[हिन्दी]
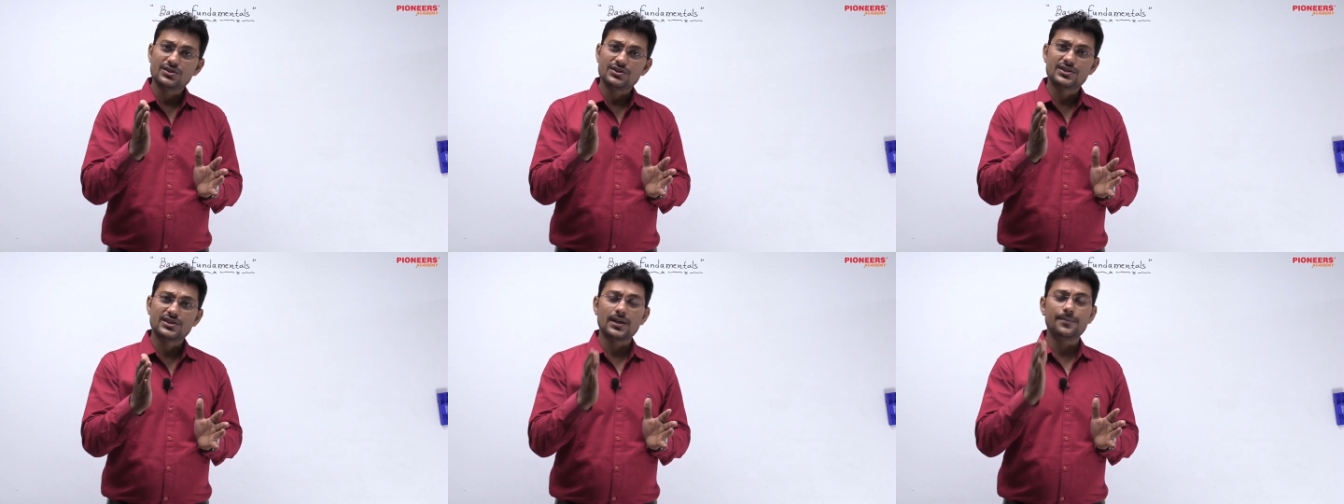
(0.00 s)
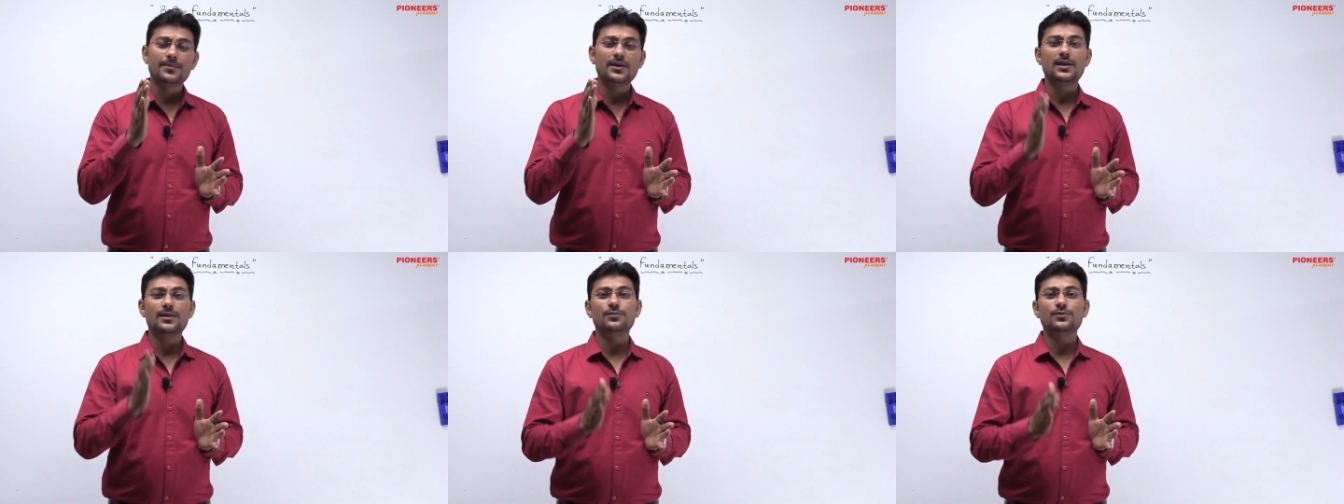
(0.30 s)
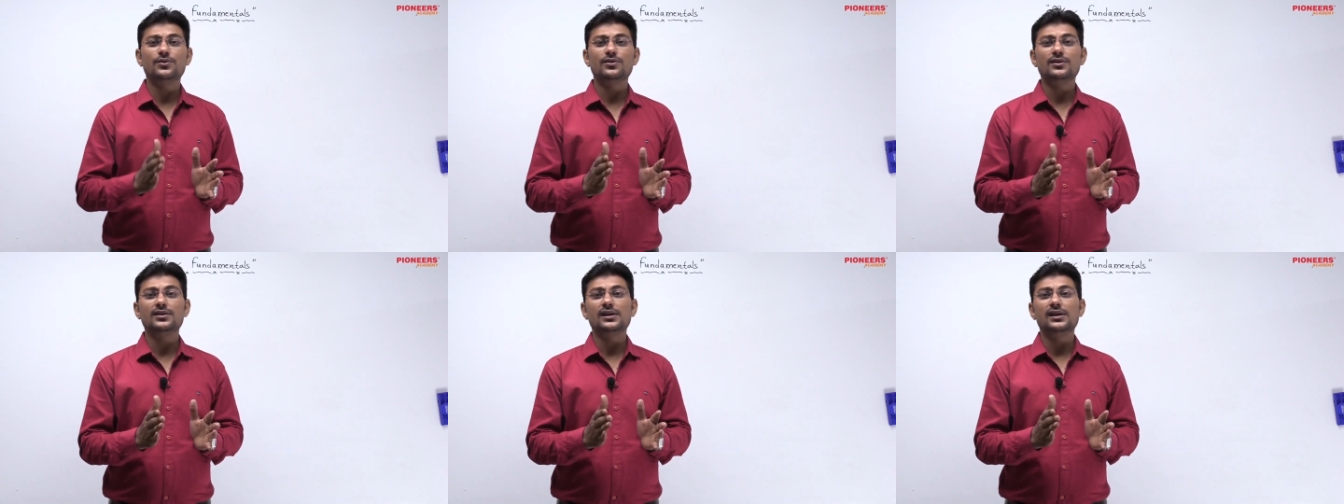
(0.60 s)
जब हम
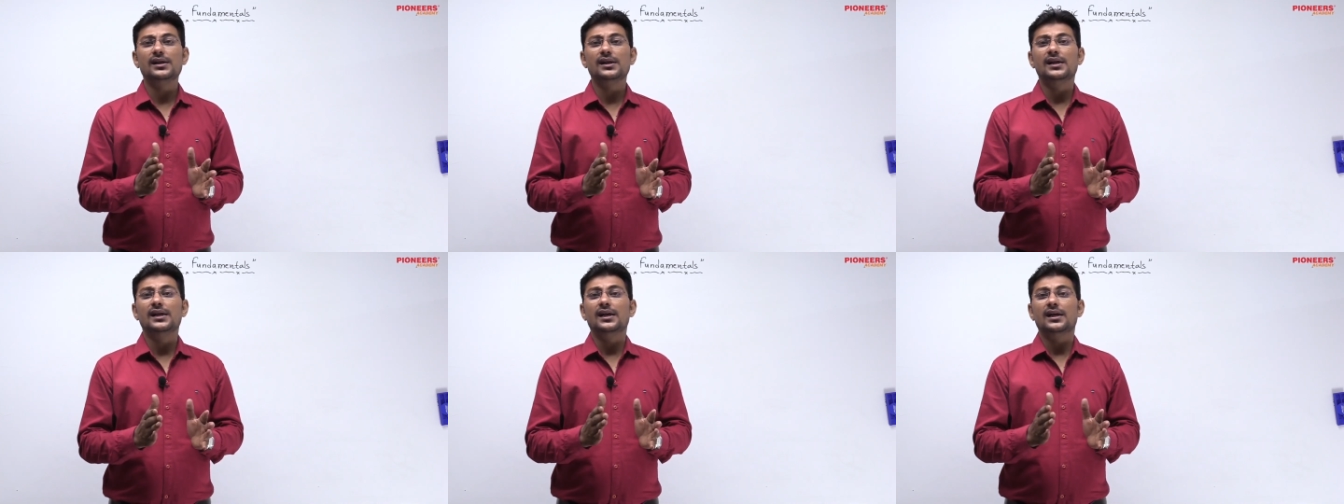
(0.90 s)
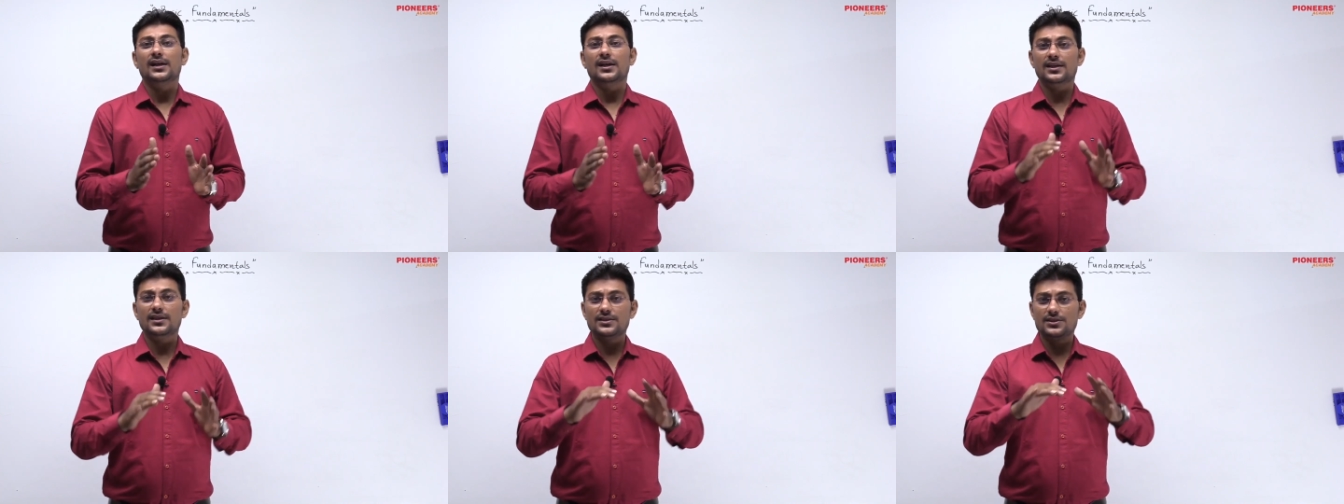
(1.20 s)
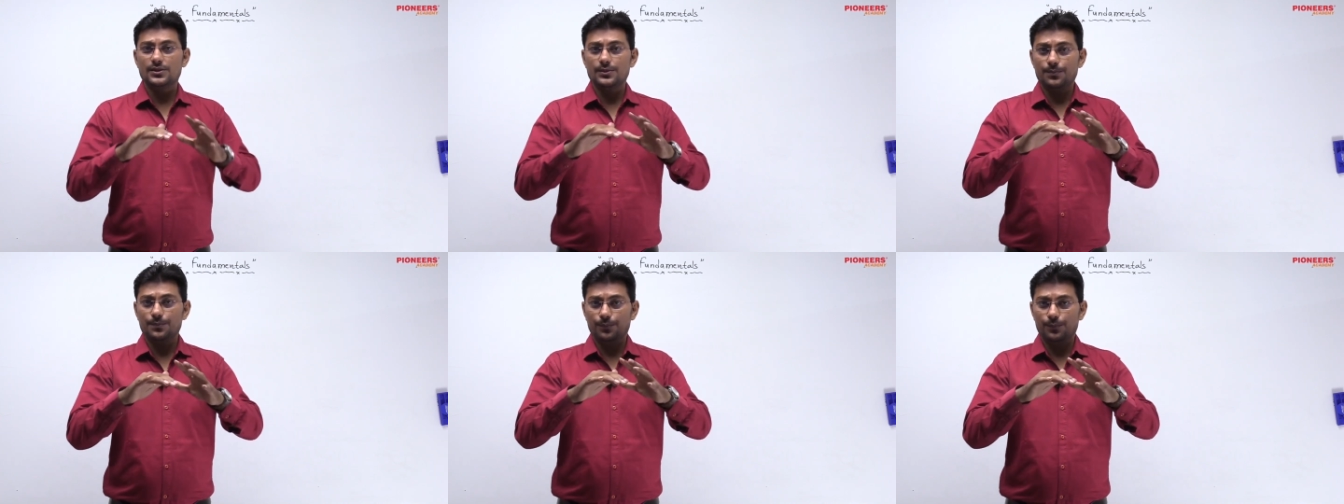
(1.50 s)
लोग इस
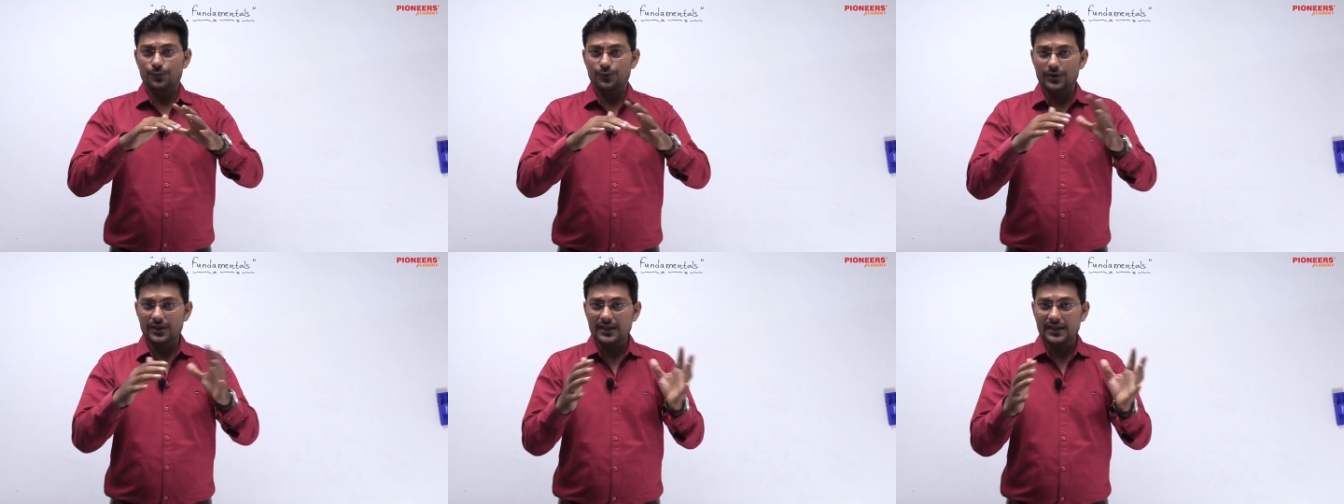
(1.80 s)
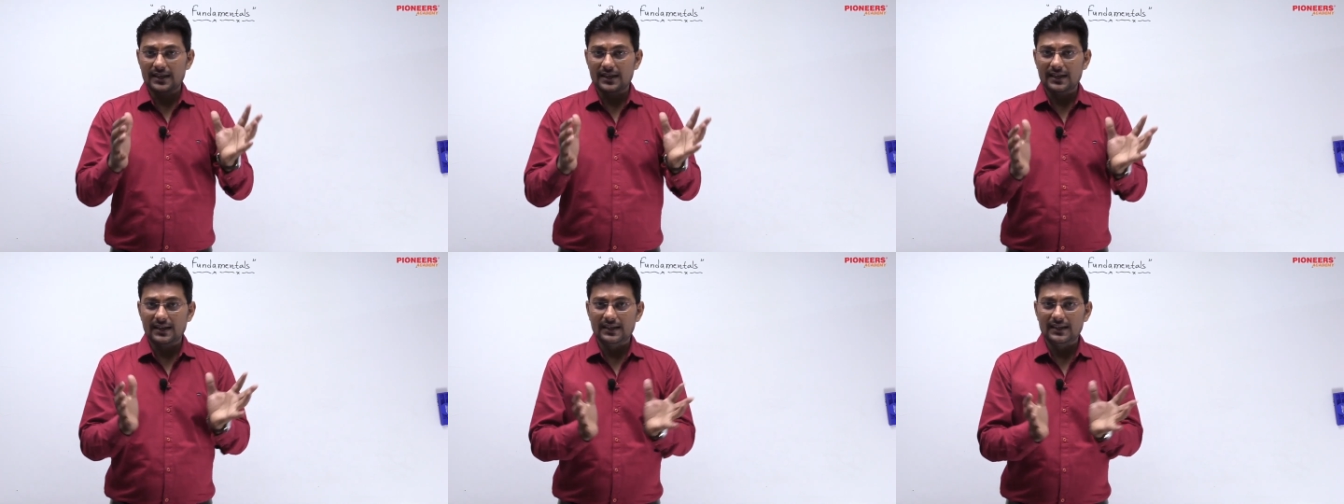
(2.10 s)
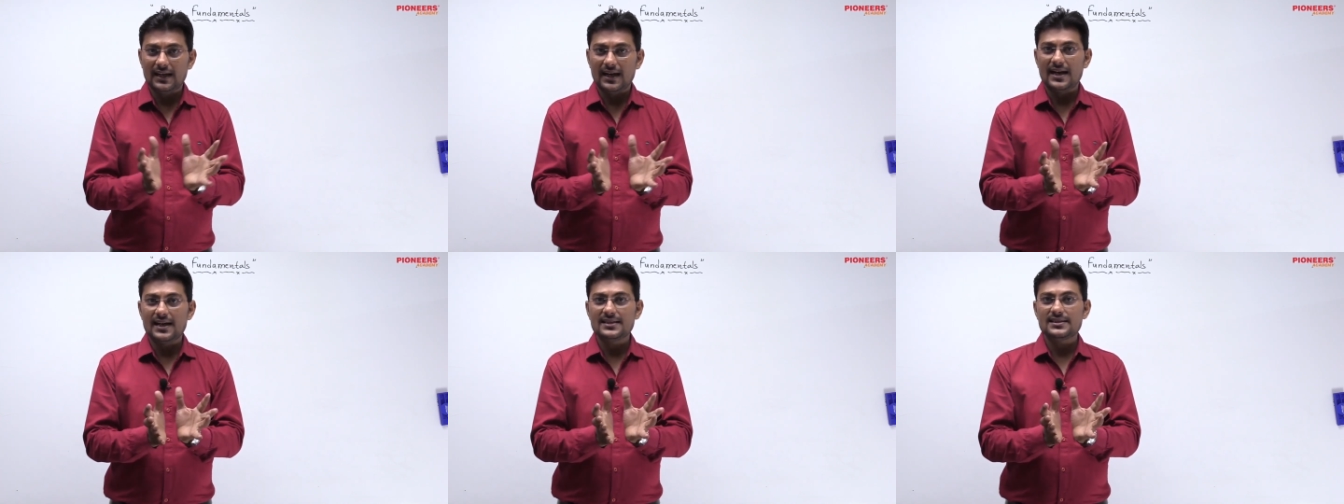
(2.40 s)
पूरी
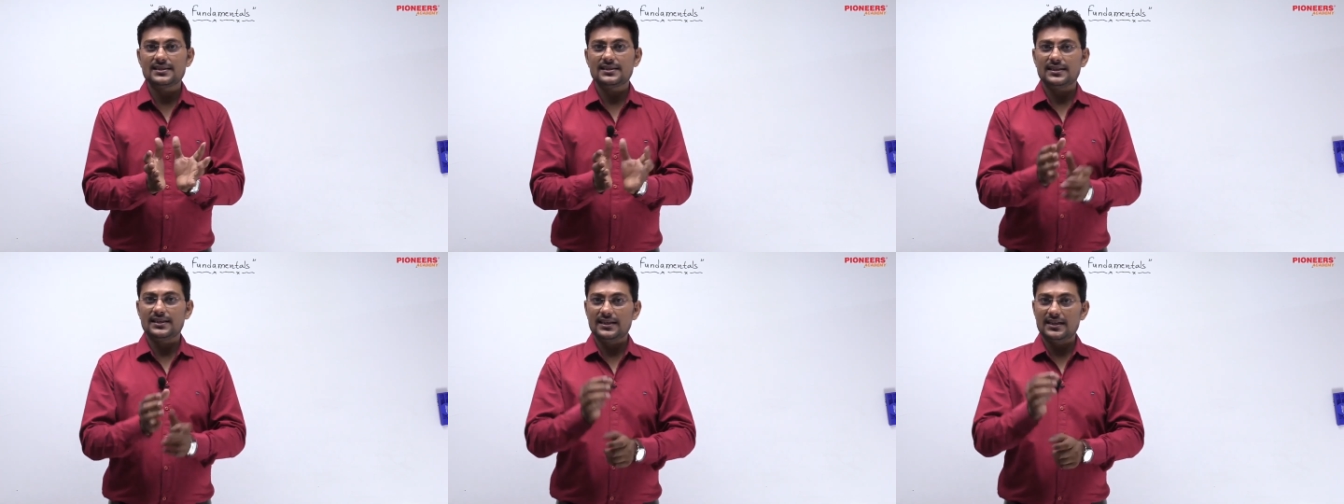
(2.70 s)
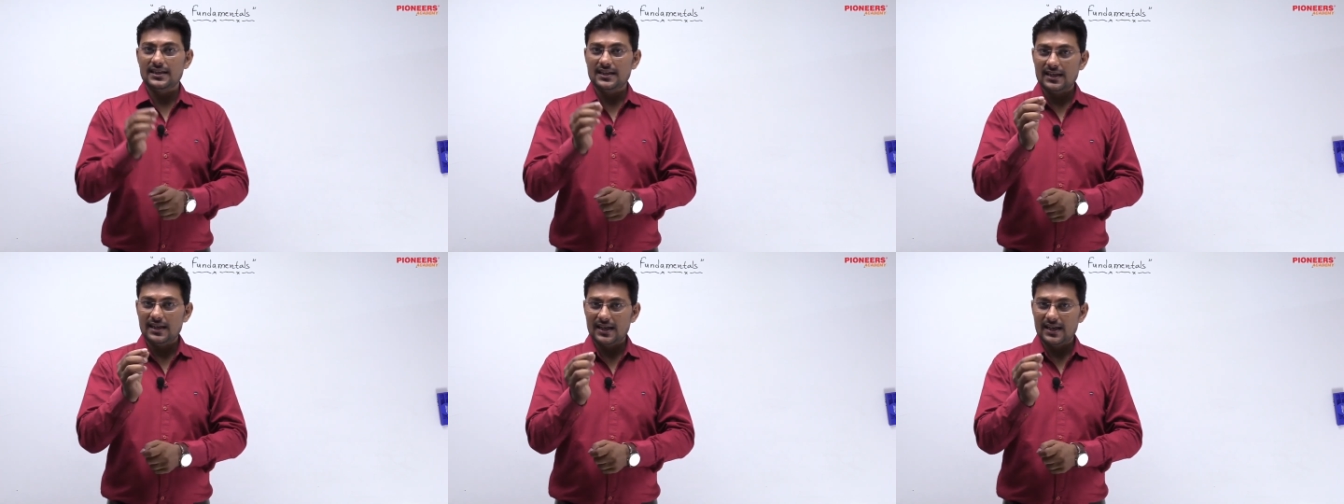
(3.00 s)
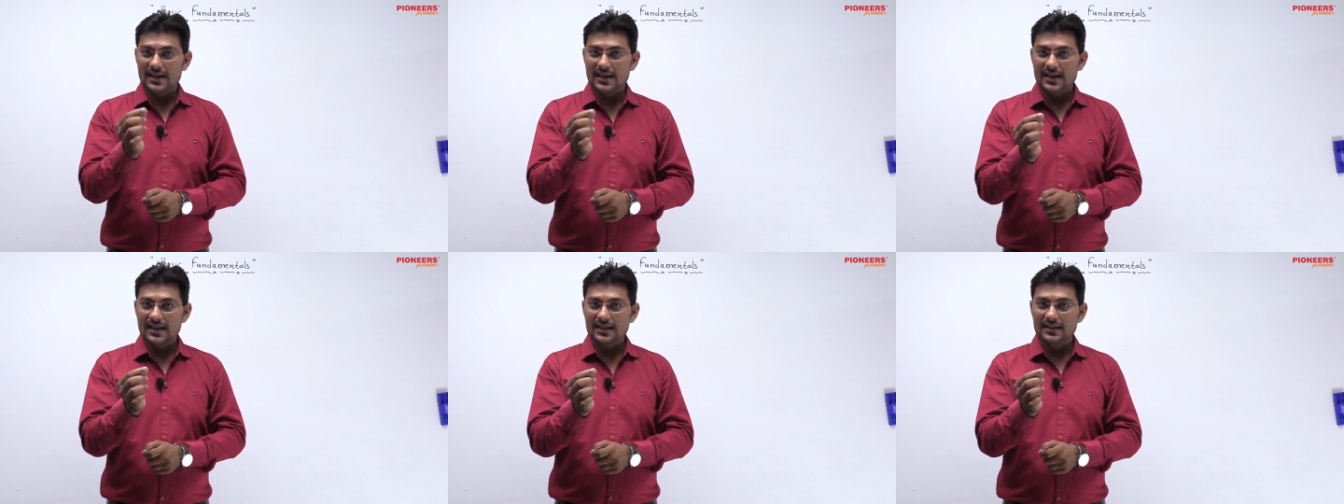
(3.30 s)
क्लास की
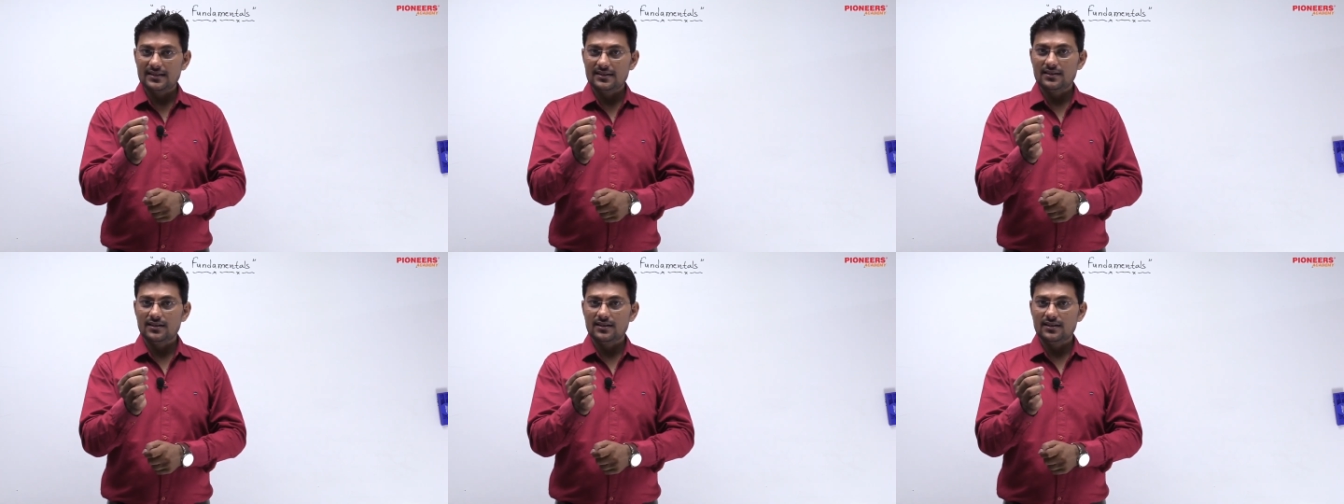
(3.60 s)
एक